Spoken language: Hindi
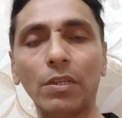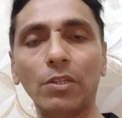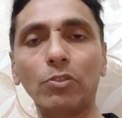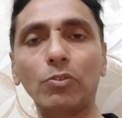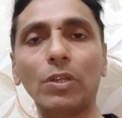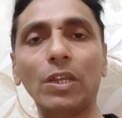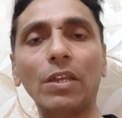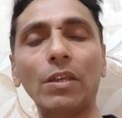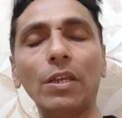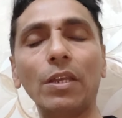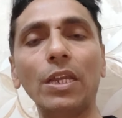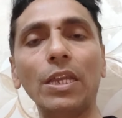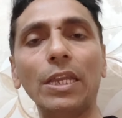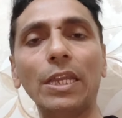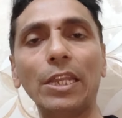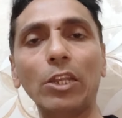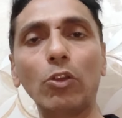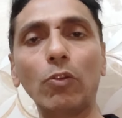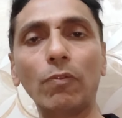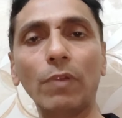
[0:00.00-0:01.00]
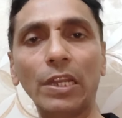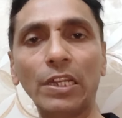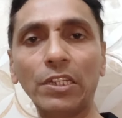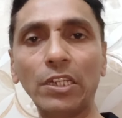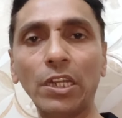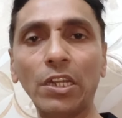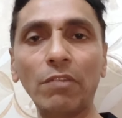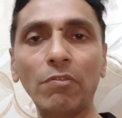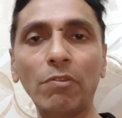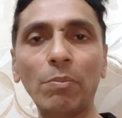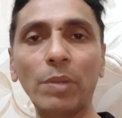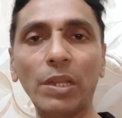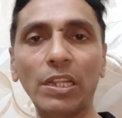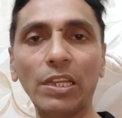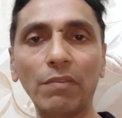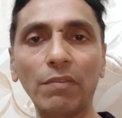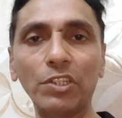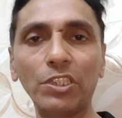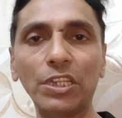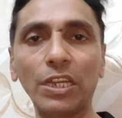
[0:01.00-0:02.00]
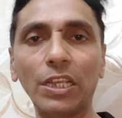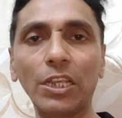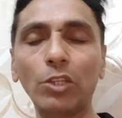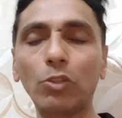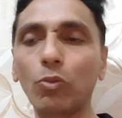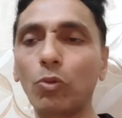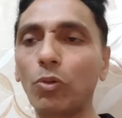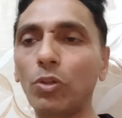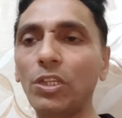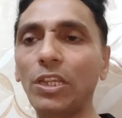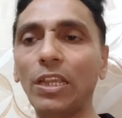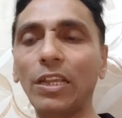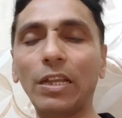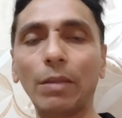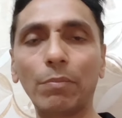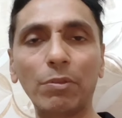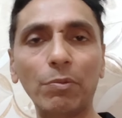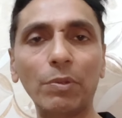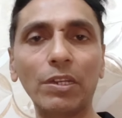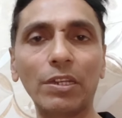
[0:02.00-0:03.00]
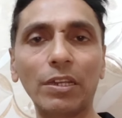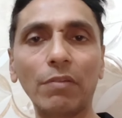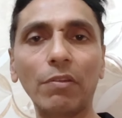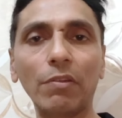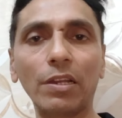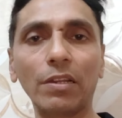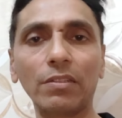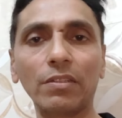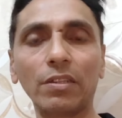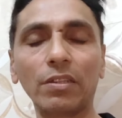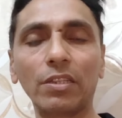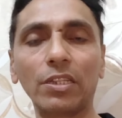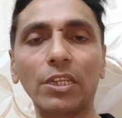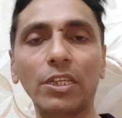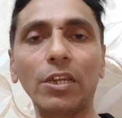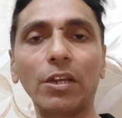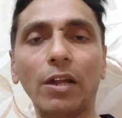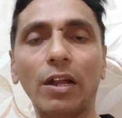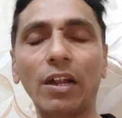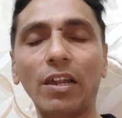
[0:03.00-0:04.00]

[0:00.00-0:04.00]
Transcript: जो है इनको वैलिडिटी भी मिली है वीज़े की तो ये कभी भी ट्रैवल कर सकते हैं